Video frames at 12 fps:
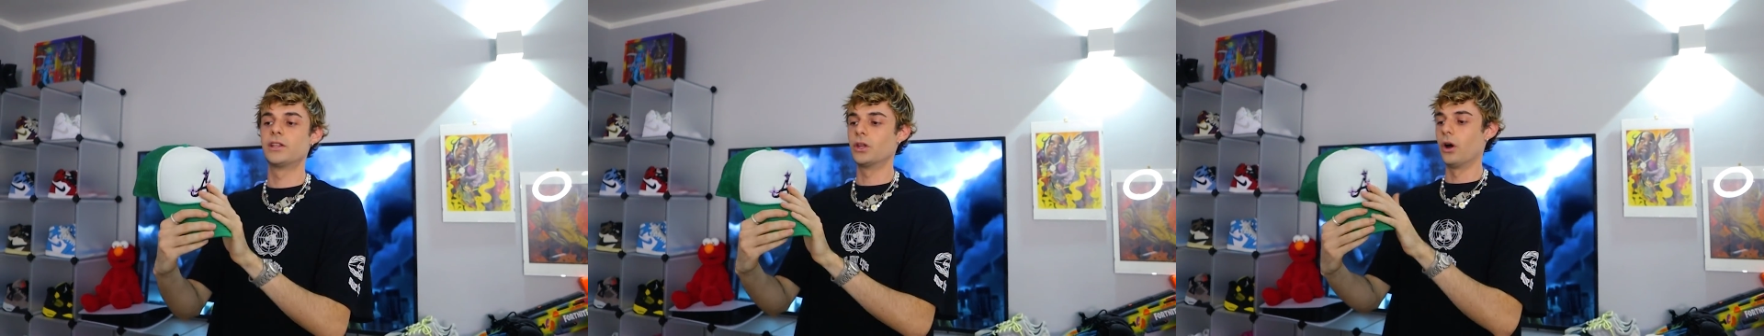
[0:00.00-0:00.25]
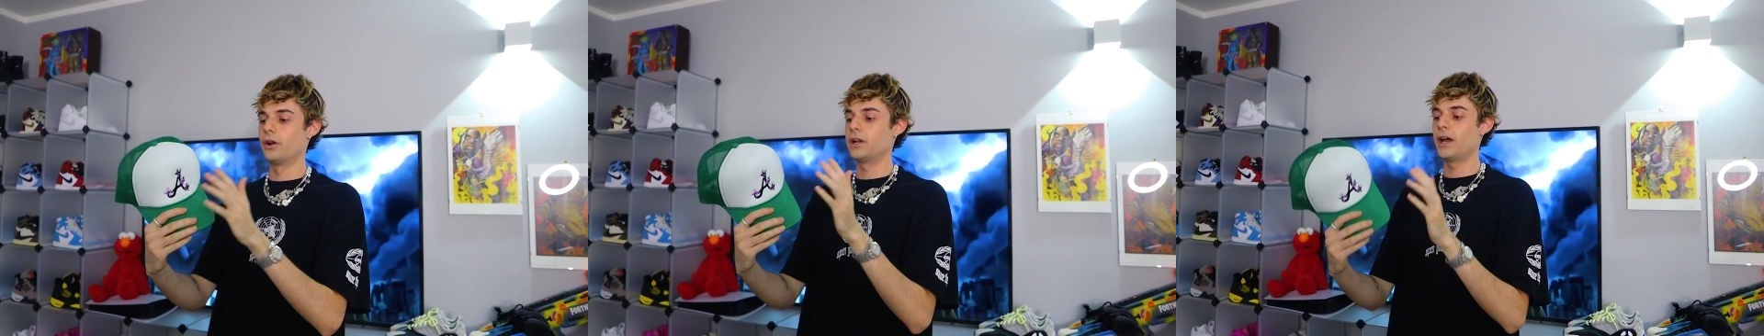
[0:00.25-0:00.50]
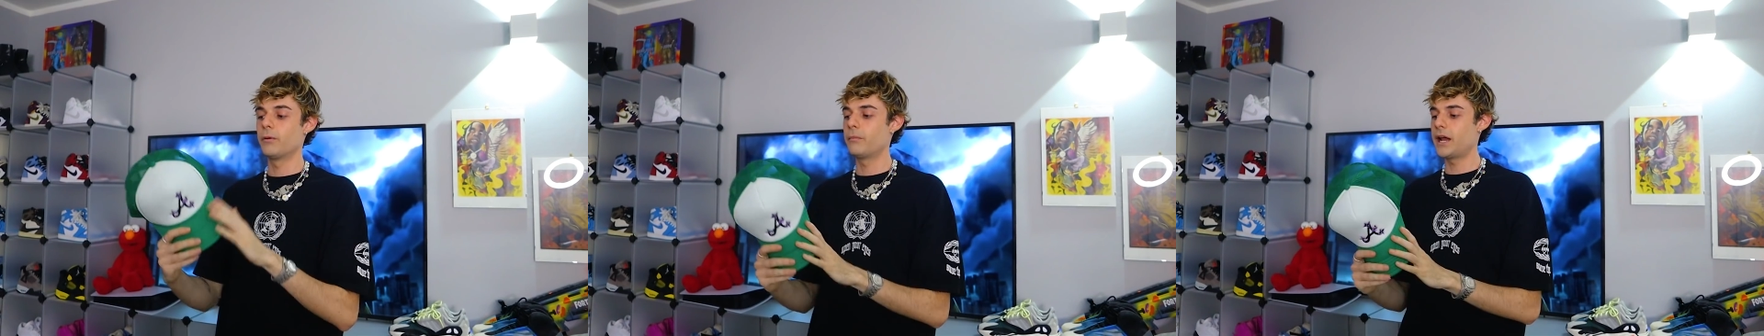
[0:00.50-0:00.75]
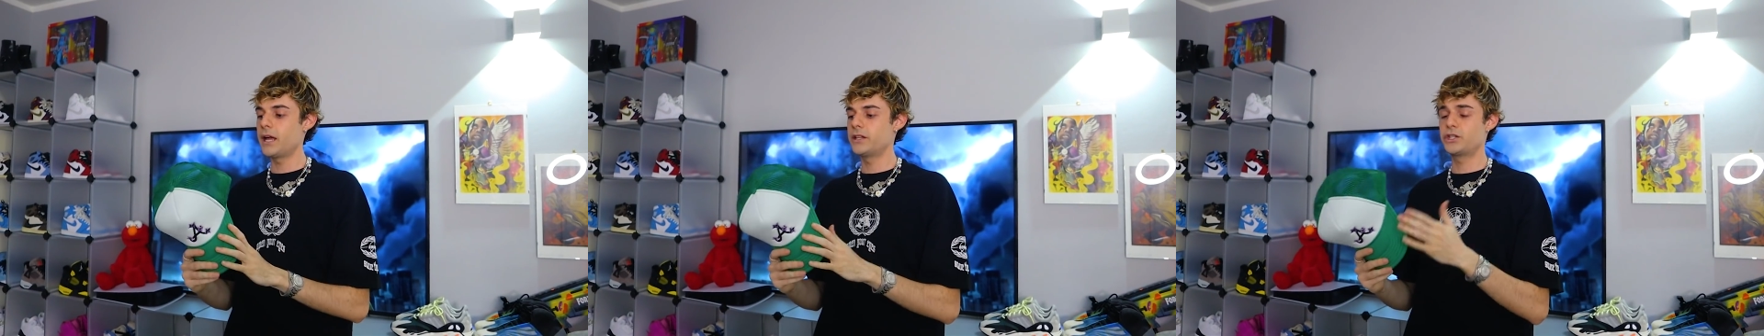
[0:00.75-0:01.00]
Vuitton. È un
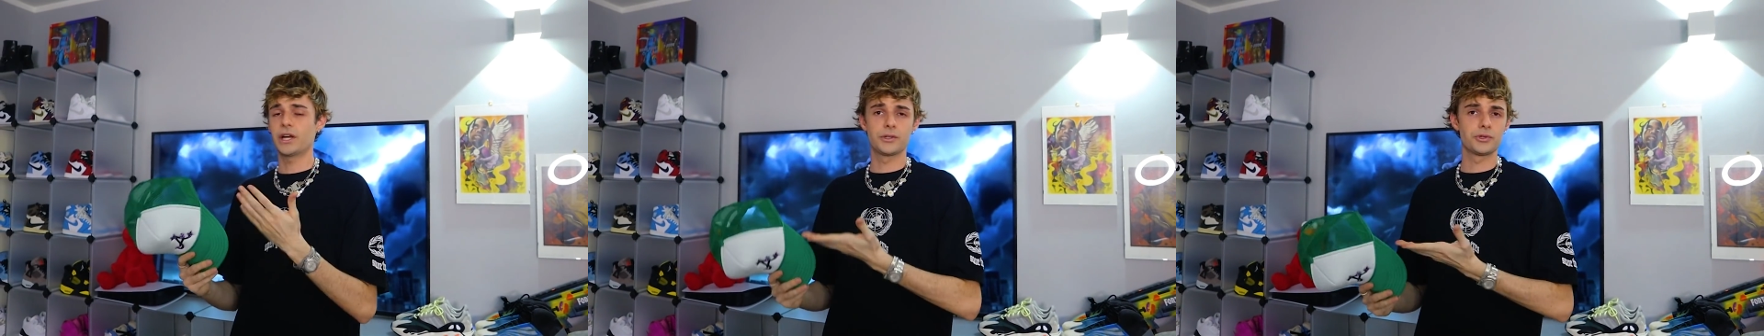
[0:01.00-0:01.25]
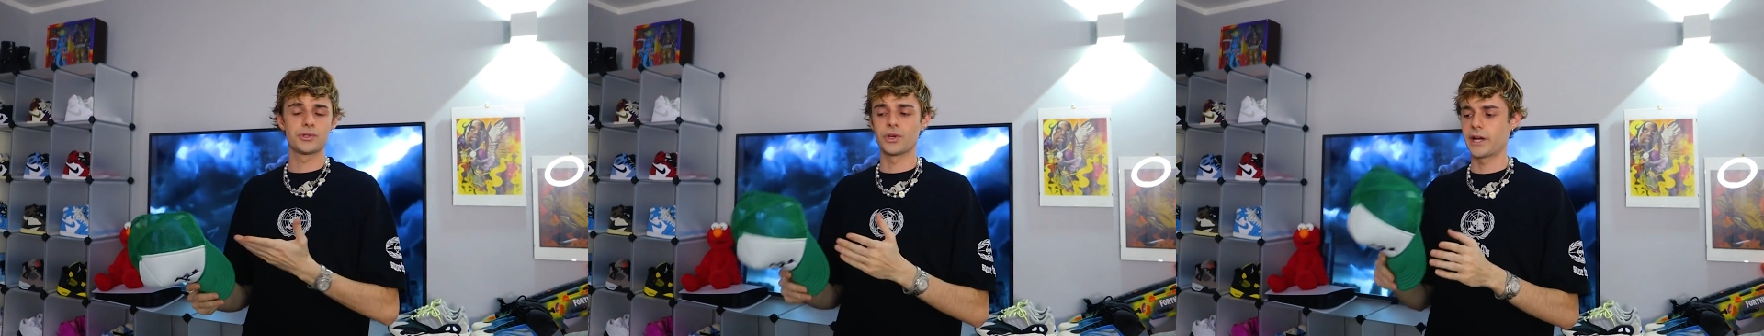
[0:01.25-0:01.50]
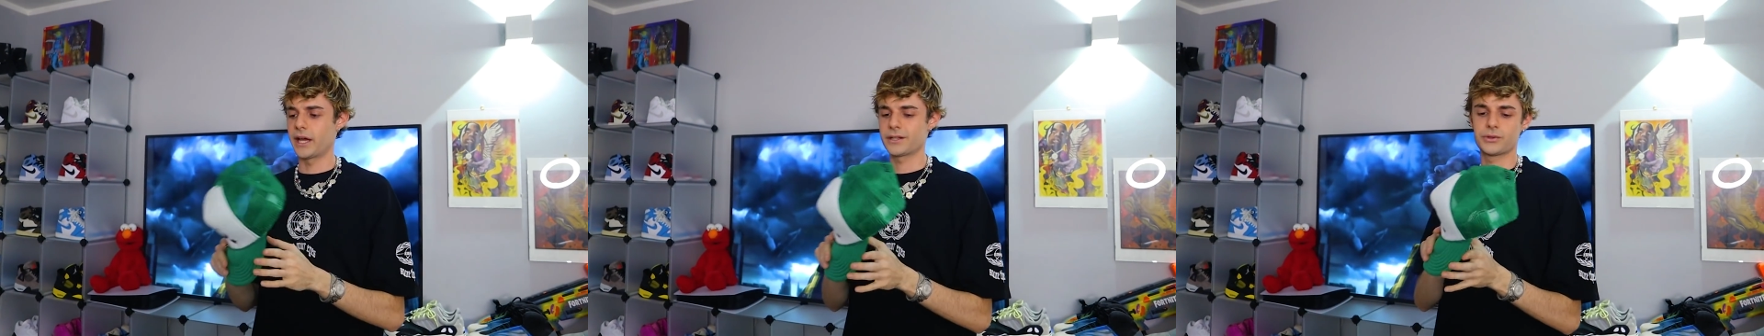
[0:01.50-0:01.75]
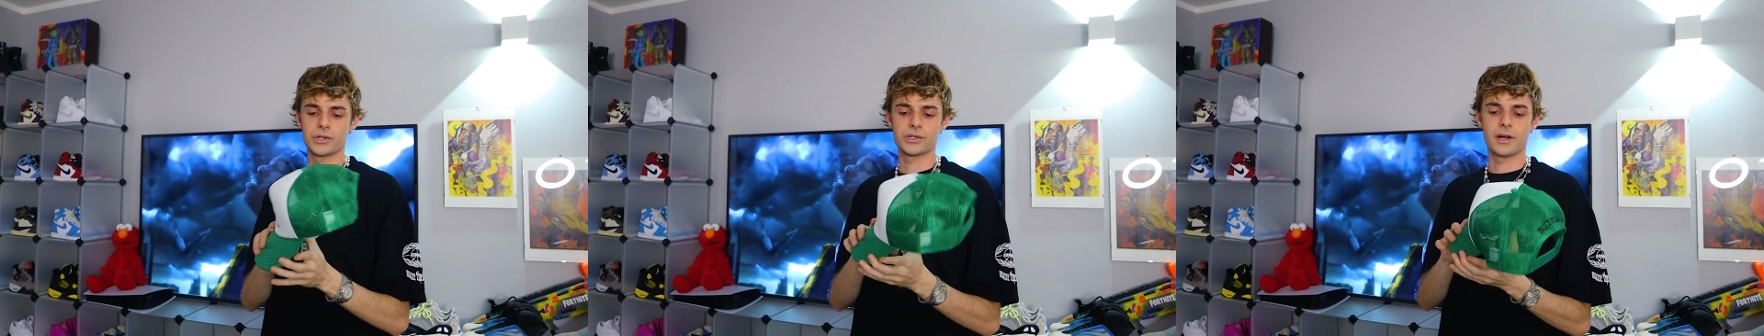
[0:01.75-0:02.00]
brand, c'è anche su
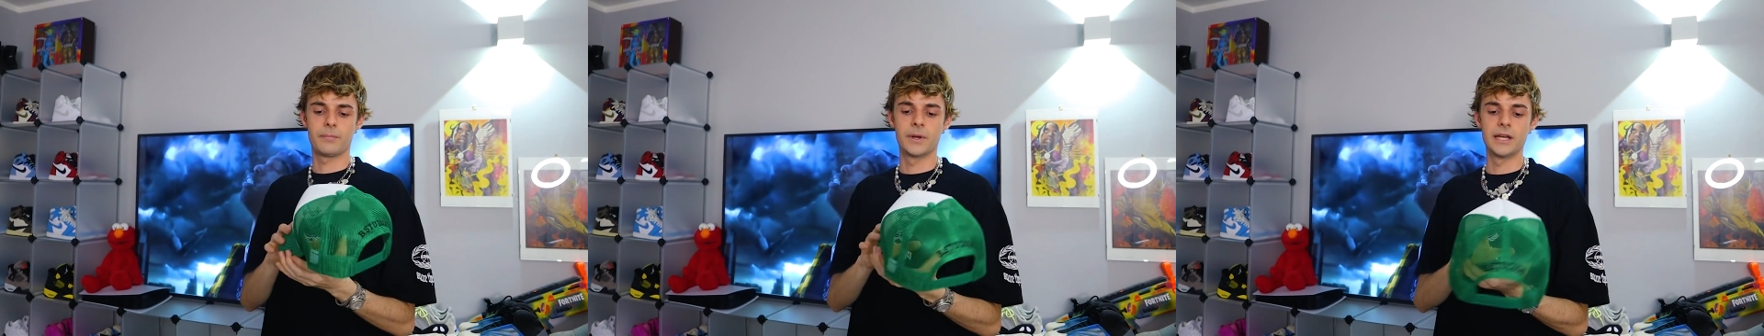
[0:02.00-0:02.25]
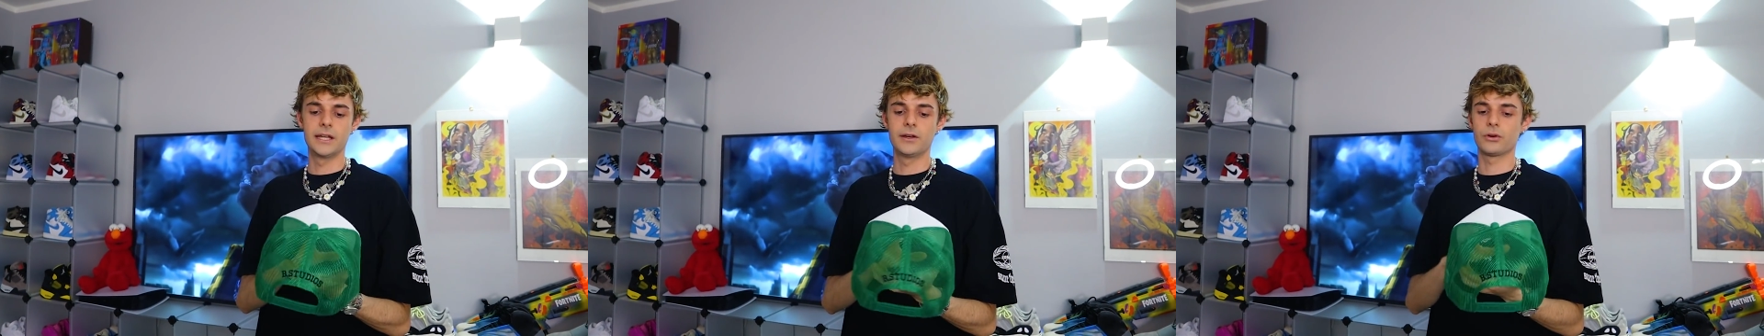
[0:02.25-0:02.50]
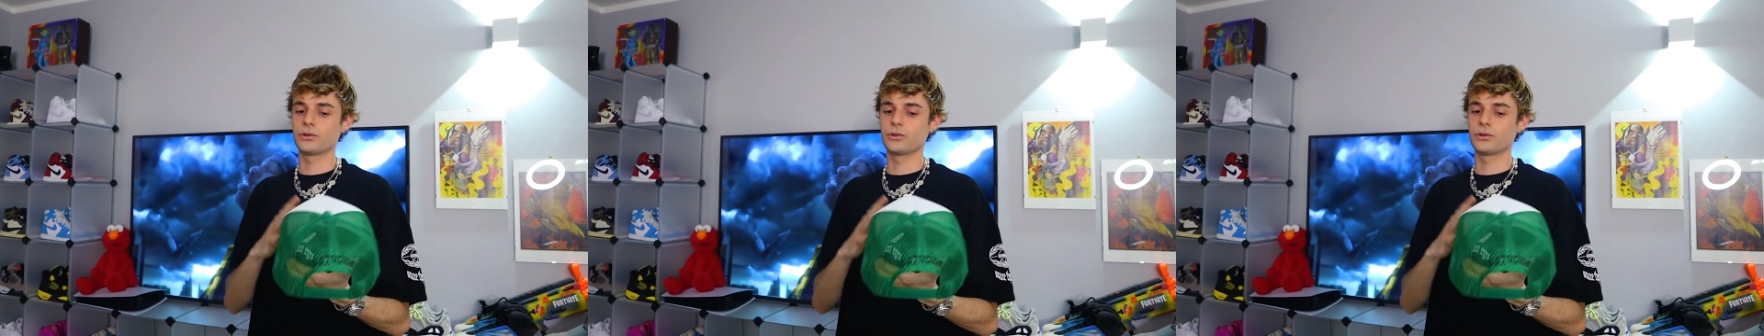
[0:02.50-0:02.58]
StockX questo cappellino,